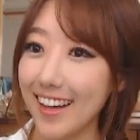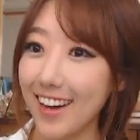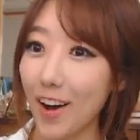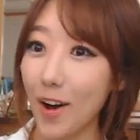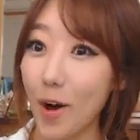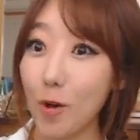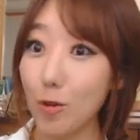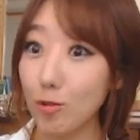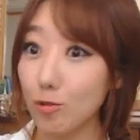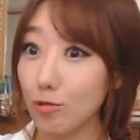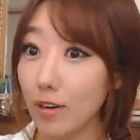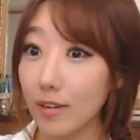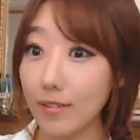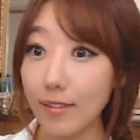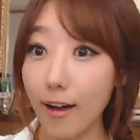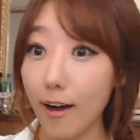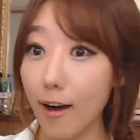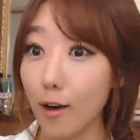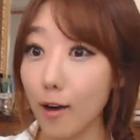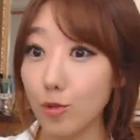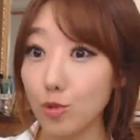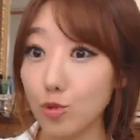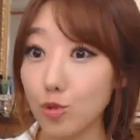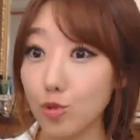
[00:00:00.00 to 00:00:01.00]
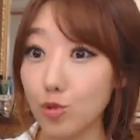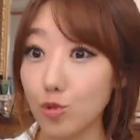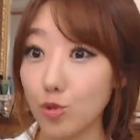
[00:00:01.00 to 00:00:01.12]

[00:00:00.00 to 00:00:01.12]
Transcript: 억울하게 당하고 있을